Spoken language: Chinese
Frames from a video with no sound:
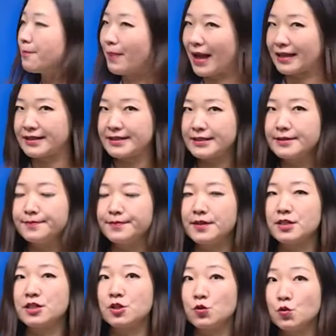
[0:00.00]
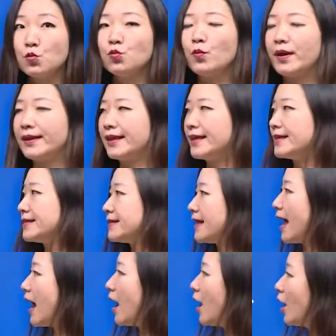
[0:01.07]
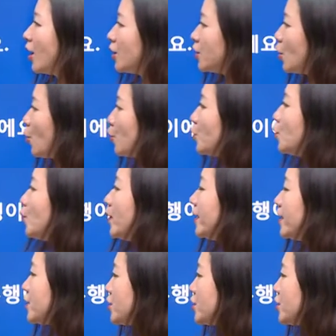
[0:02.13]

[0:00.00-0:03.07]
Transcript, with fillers: 帕钦是韵尾的意思啊。有韵尾的